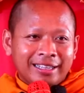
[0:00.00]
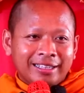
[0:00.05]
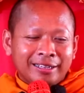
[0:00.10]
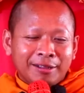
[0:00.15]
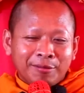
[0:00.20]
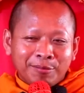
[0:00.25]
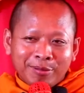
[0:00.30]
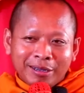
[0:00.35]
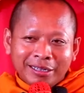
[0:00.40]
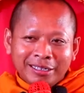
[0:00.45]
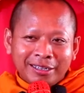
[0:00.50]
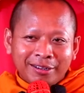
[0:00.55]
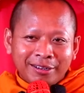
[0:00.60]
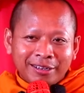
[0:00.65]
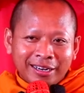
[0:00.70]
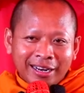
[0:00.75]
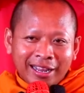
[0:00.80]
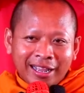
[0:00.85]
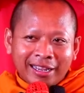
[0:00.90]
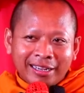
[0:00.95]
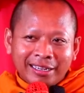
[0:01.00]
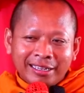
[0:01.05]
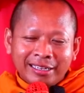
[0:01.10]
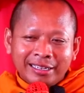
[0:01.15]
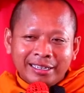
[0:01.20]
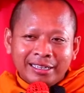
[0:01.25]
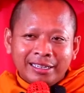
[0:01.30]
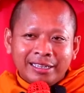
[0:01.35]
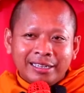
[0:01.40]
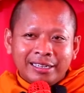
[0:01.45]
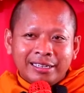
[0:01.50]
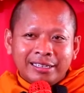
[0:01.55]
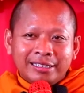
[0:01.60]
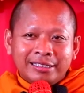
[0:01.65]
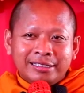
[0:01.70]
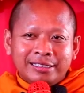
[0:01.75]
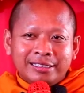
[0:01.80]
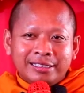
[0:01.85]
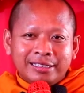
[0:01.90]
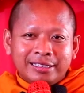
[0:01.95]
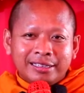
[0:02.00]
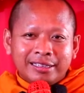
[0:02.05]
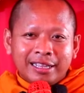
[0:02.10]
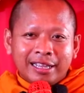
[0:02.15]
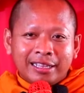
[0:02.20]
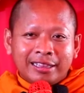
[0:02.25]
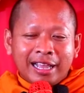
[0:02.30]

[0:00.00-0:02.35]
đầm bay ở khai để